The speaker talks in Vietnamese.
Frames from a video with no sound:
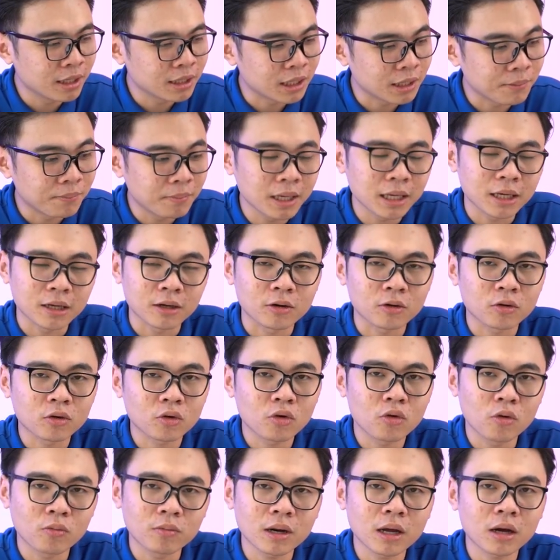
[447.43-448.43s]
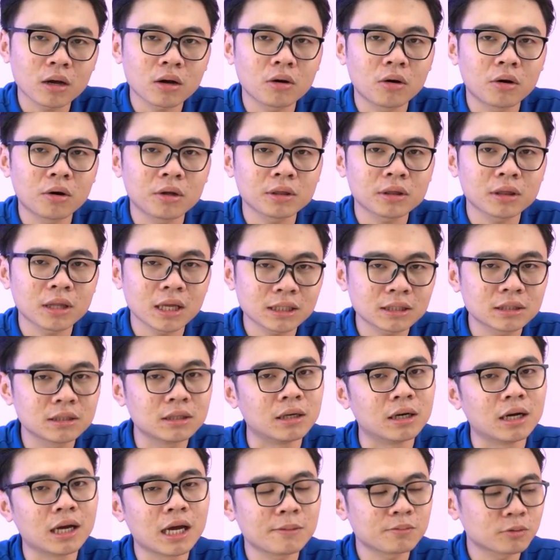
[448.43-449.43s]
thì mình cũng đã có test
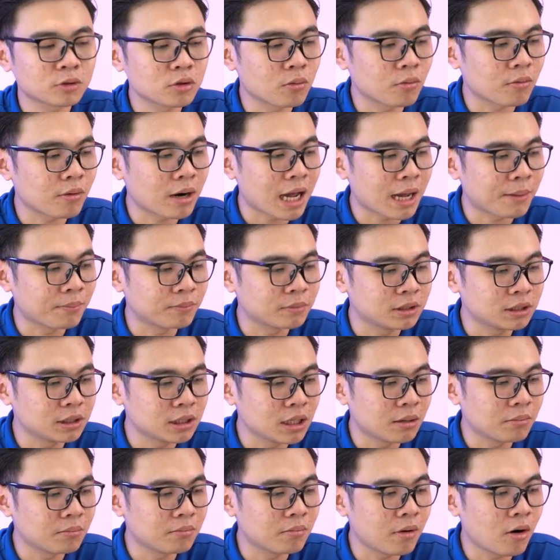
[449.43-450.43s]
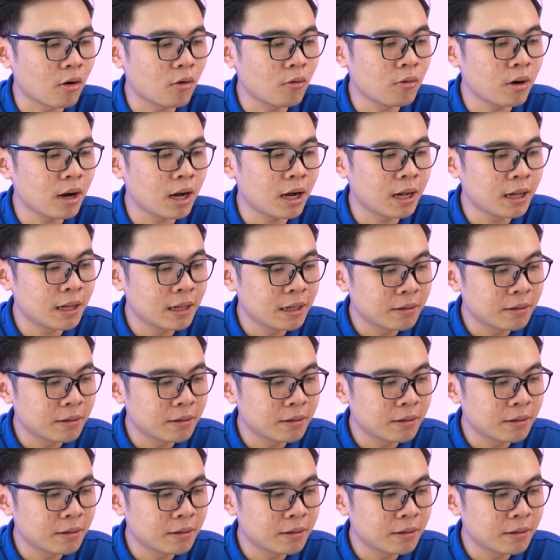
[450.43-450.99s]
thử ép sung RAM trên mẫu ờ,